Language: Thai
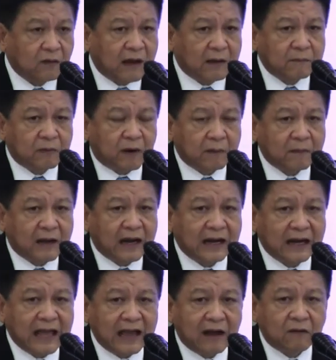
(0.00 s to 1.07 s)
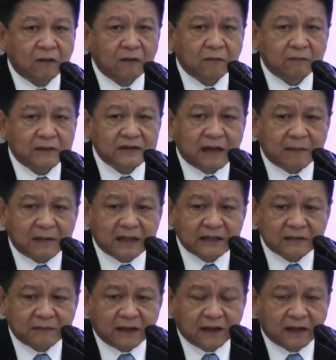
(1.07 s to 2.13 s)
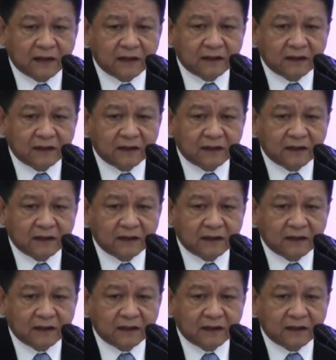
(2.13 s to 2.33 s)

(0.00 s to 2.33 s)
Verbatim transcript: ความปลอดภัยแล้วไม่สามารถจะมา